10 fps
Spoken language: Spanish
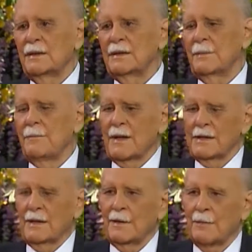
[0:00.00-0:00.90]
dicen
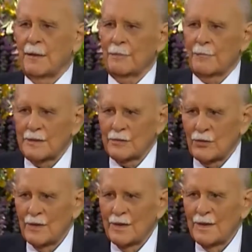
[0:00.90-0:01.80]
para salir al
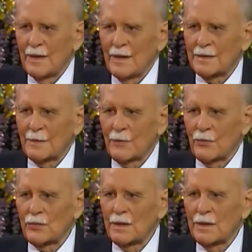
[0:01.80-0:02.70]
paso a esa
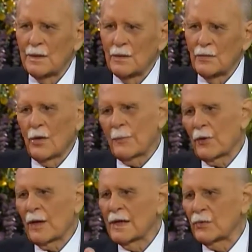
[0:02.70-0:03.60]
pregunta, no, es
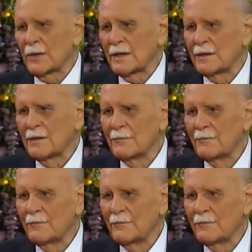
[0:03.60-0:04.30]
porque es jesuita.